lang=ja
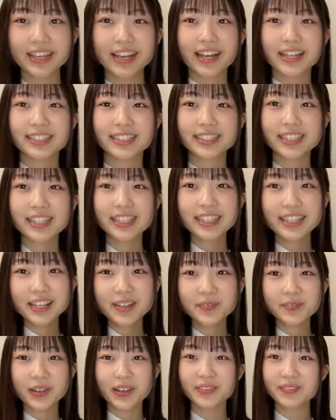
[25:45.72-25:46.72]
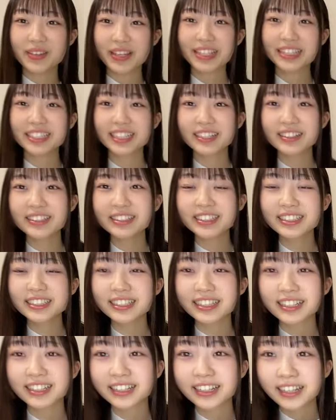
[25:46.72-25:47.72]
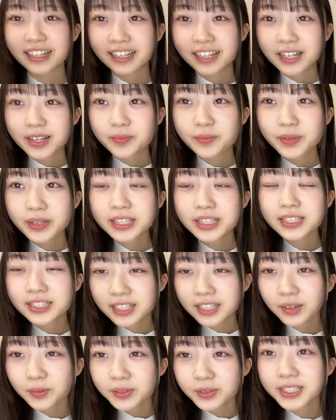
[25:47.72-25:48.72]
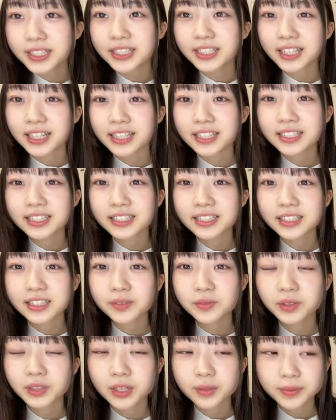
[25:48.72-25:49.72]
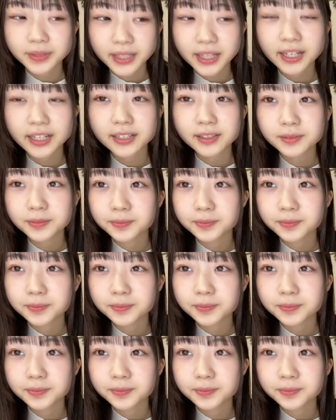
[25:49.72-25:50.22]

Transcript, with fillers: チキン南蛮めっちゃ美味しいめっちゃ惜しいですでも食べたい